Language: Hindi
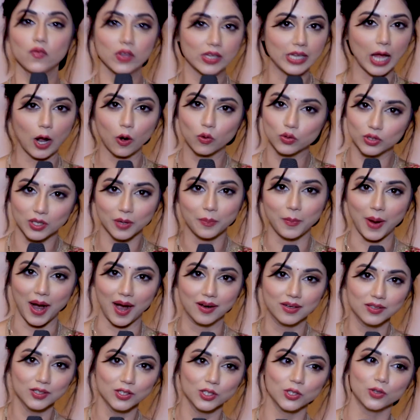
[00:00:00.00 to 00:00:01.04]
विदाउट द
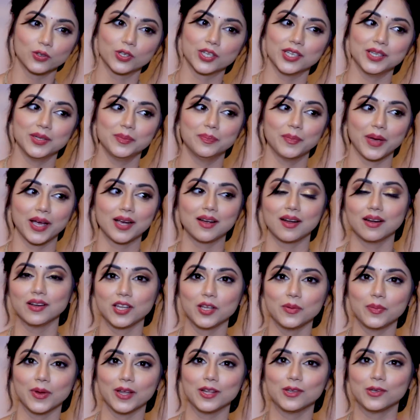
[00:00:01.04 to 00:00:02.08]
भांग क्योंकि मैं
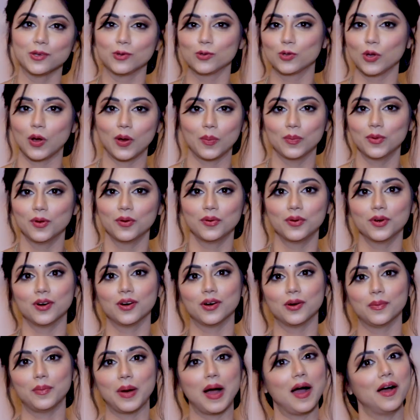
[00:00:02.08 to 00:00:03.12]
कंठी पहनती हूँ तो हम लोग
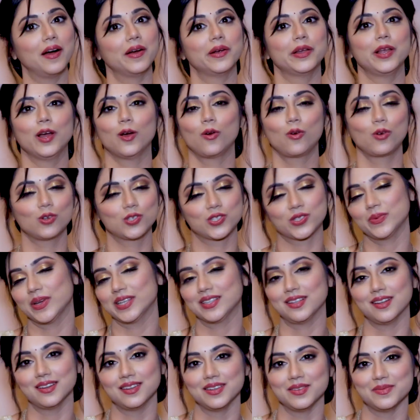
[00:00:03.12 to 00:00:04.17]
भांग या कुछ
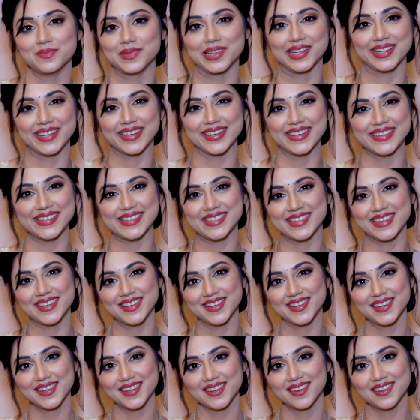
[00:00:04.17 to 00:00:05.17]
वैसा नहीं पीते